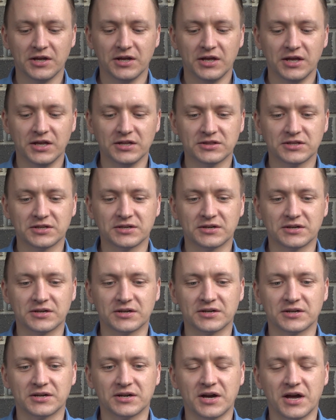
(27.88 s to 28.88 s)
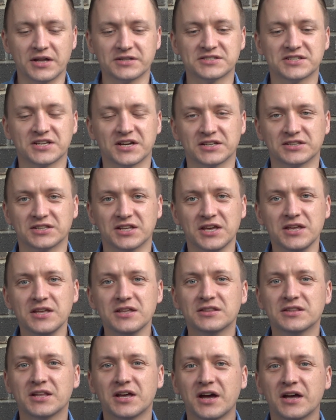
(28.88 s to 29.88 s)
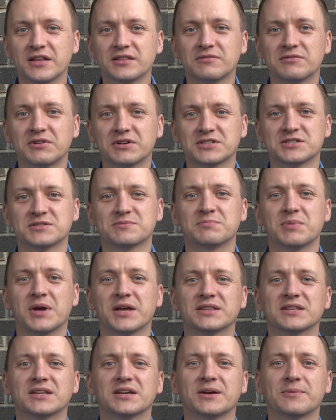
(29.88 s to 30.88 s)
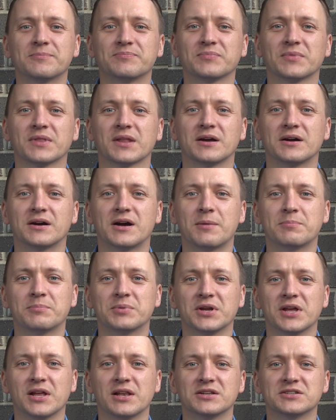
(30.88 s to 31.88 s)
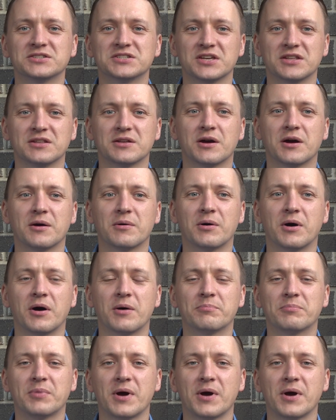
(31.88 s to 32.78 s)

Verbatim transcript: Это Анзак Дэй на 25 апреля, день э,